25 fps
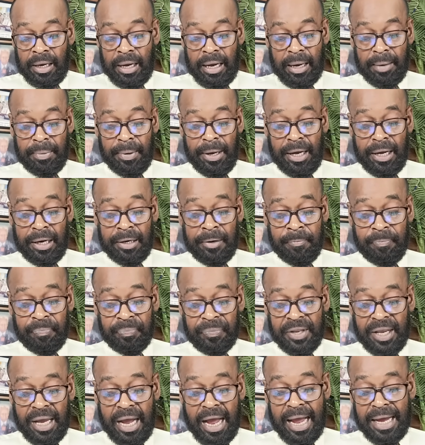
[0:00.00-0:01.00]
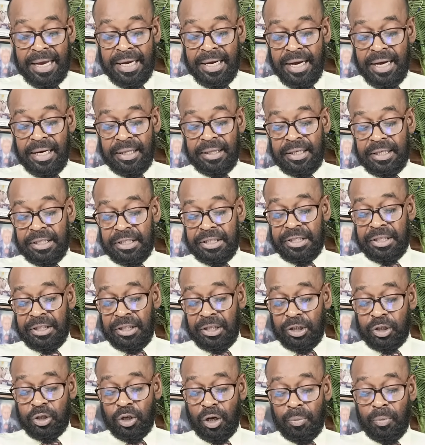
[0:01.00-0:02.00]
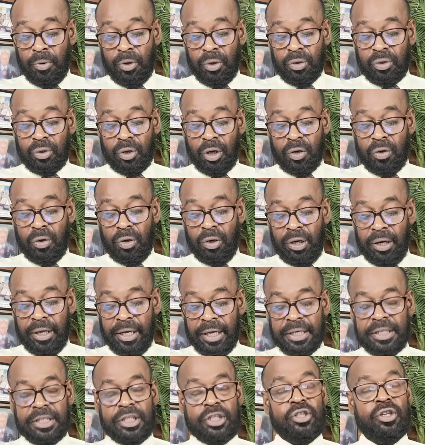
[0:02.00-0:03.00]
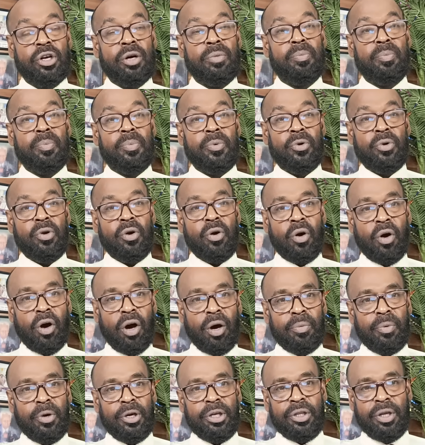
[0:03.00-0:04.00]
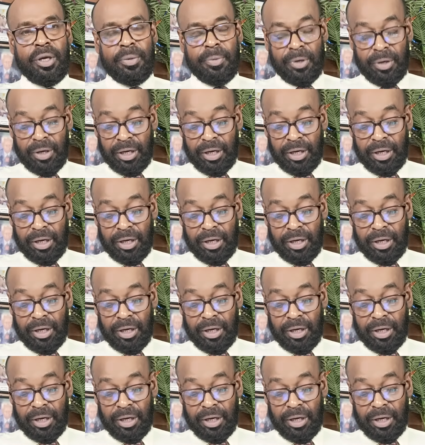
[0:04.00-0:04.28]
আবার আইনের দৃষ্টিতে জবরদখল একটি সম্পূর্ণ অবৈধ এবং